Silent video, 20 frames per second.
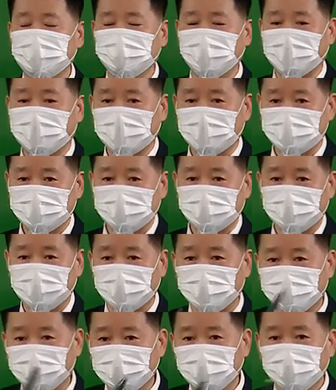몇 개냐?
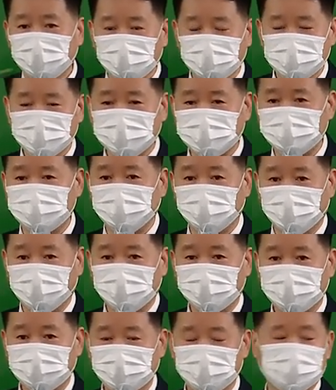5, 25,
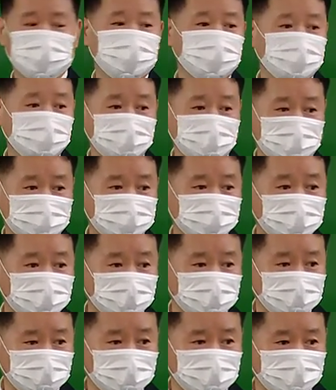어, 스물다섯
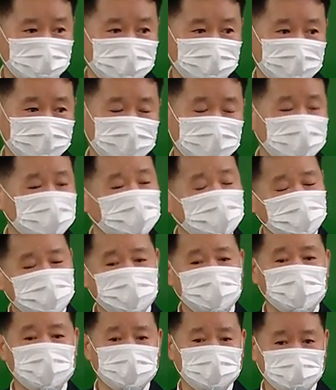개다 이렇게
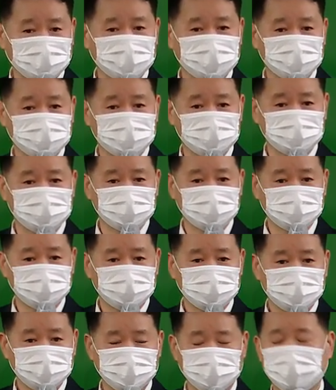이해가 된 거거든요.
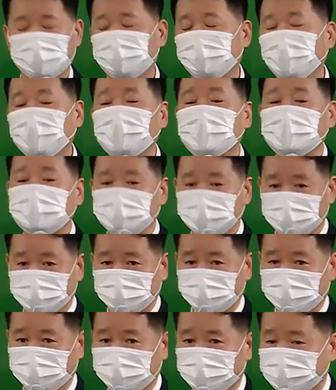예, 똑같은
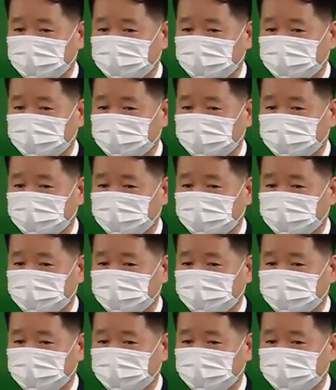거예요.